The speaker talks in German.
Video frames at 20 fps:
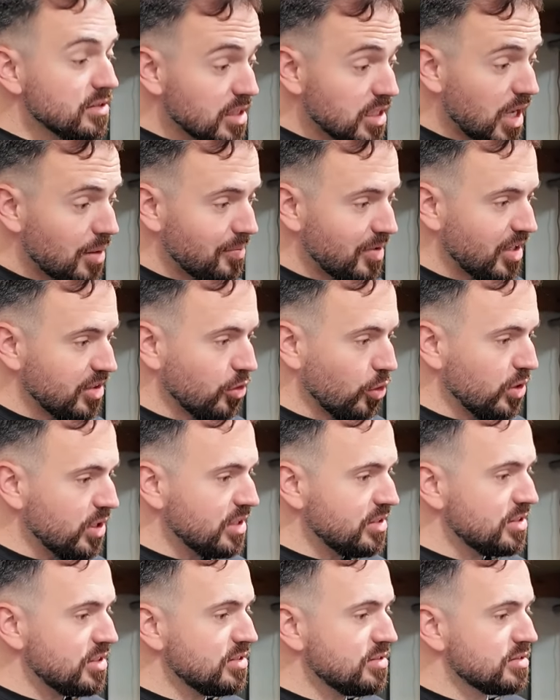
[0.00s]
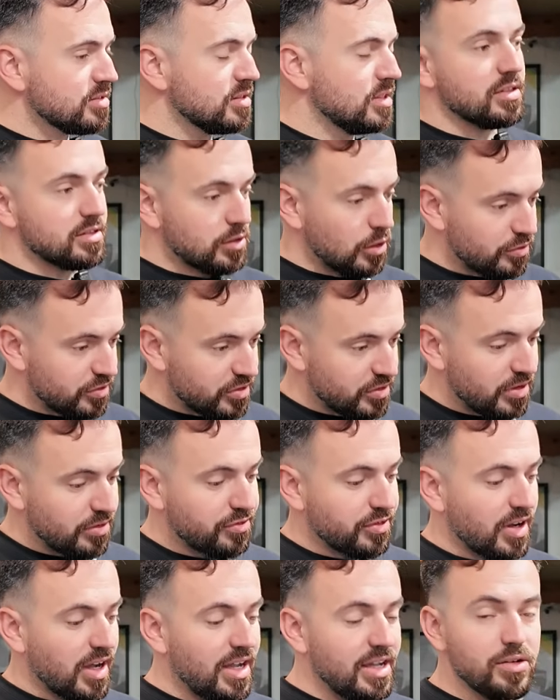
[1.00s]
Den haben wir erneuert jetzt. Jetzt läuft er wieder
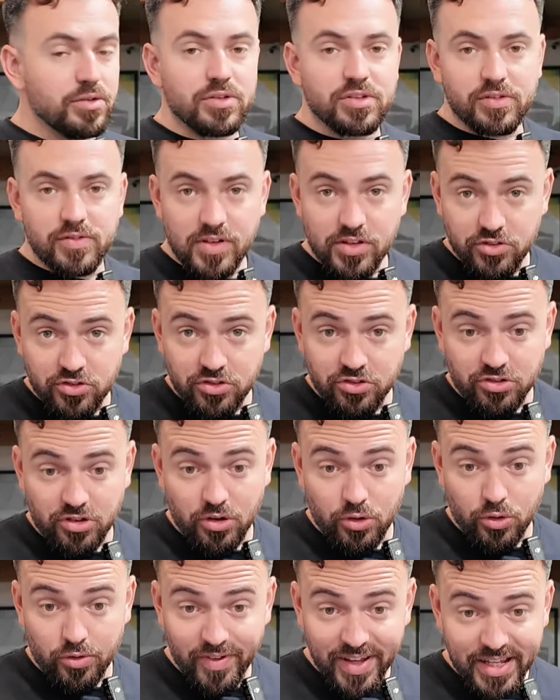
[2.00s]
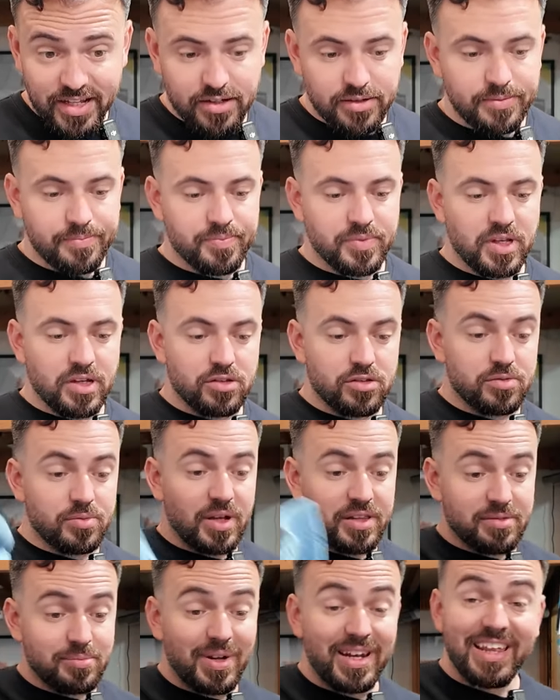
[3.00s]
frei und das Quietschen ist auch weg. Also
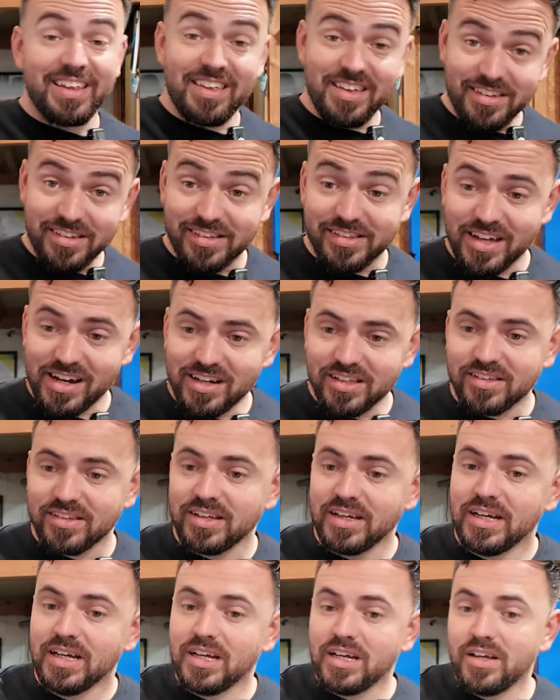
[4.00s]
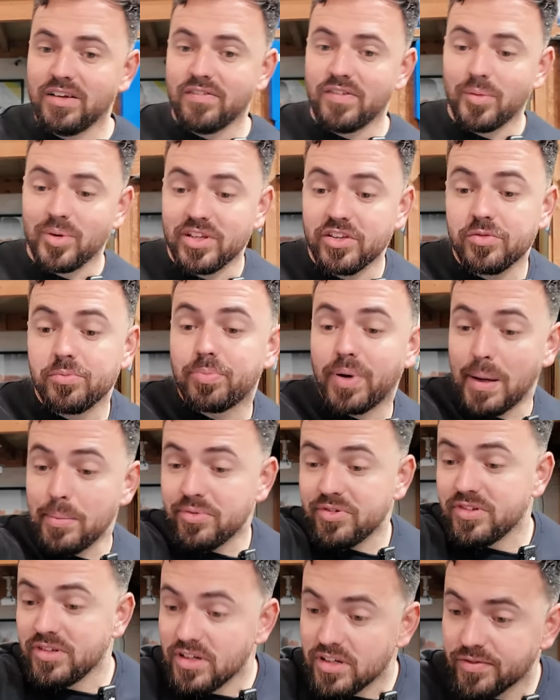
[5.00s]
hat, man hätte echt gedacht, wenn man das im
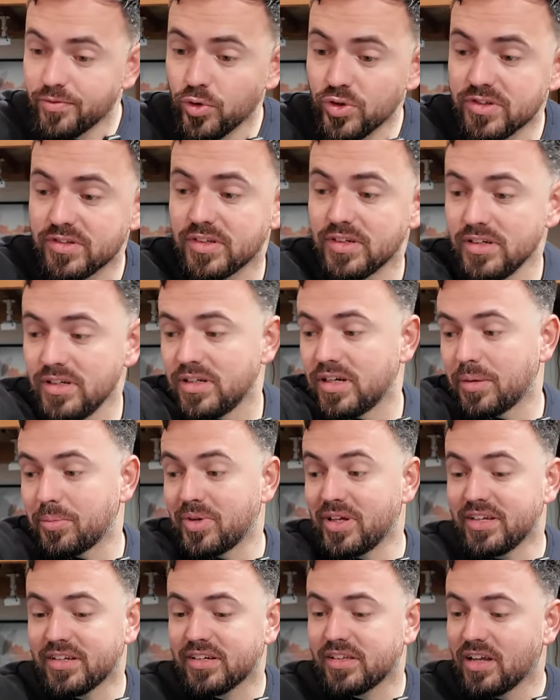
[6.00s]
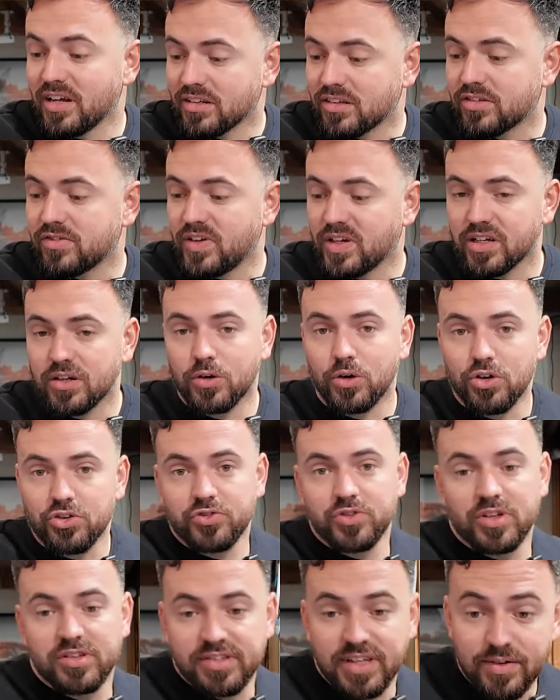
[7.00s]
Bremsen nicht wusste, hat man echt gedacht, das wäre ein
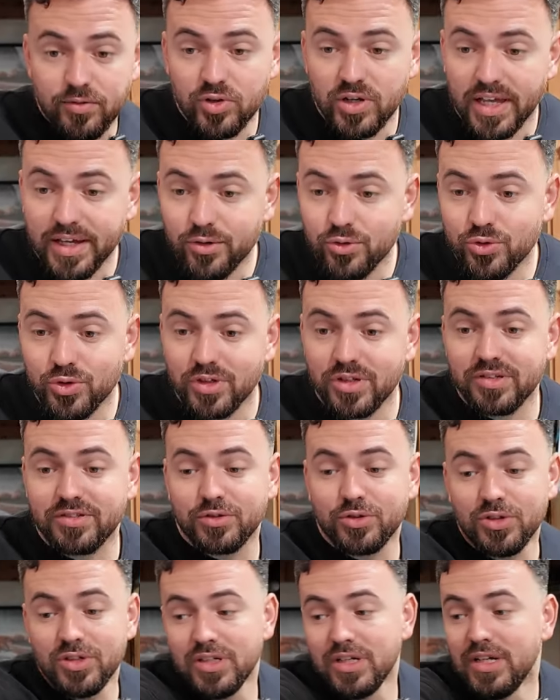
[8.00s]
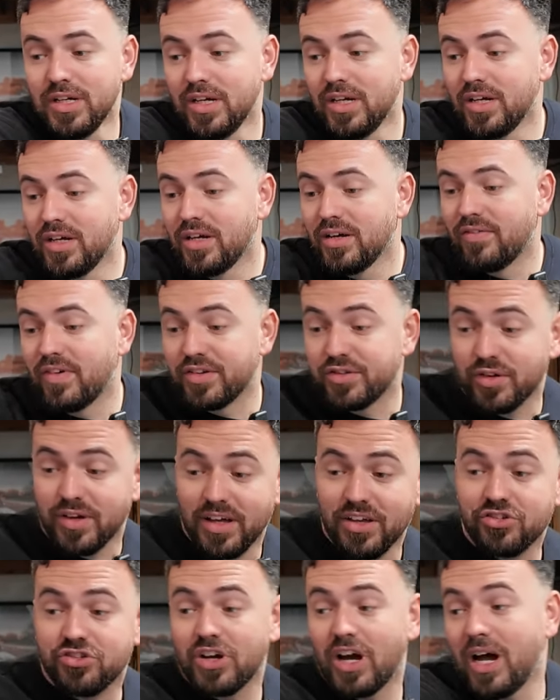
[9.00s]
Geräusch von der Servolenkung oder so. Weil es auch
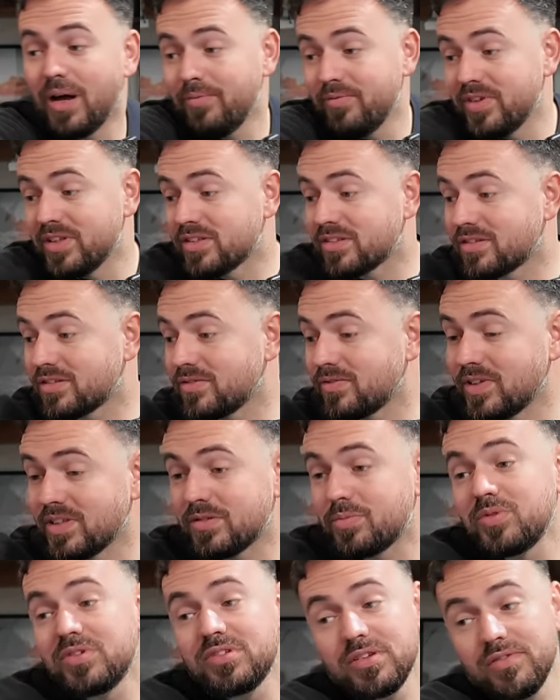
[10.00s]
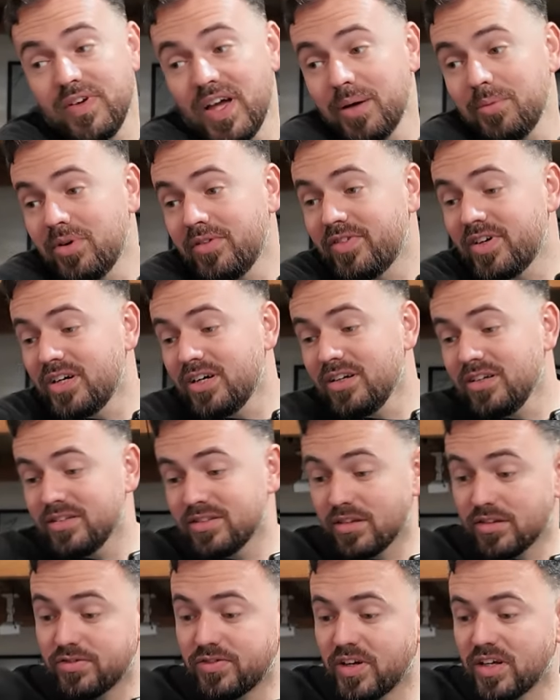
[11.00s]
erst kam, wenn es ein bisschen wärmer war,
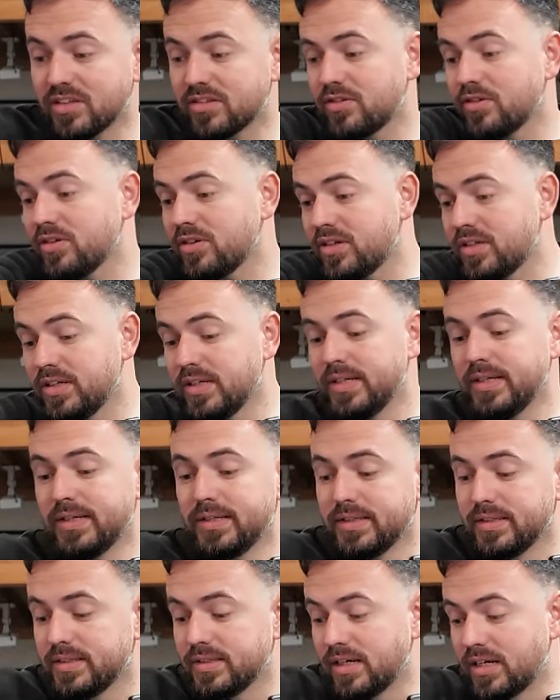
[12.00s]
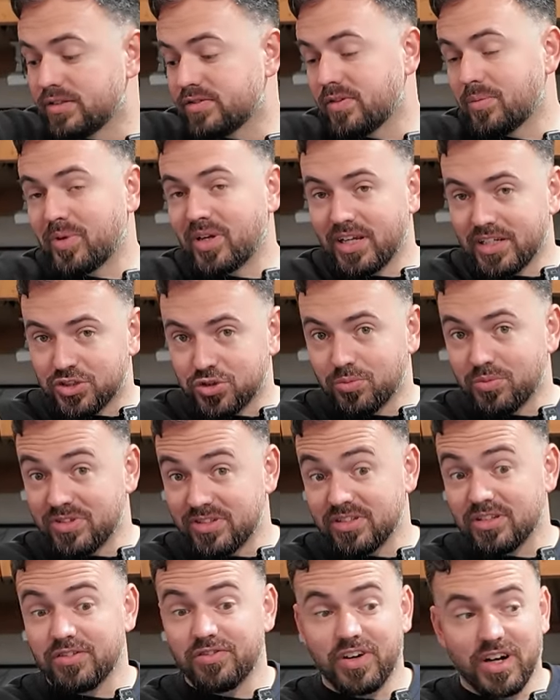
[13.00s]
das Fahrzeug. Also wenn man halt schon ein
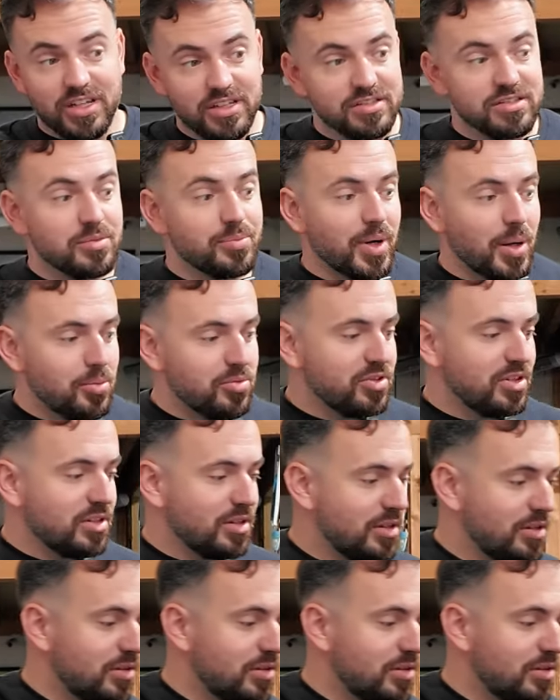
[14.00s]
bisschen gefahren ist, gebremst hat,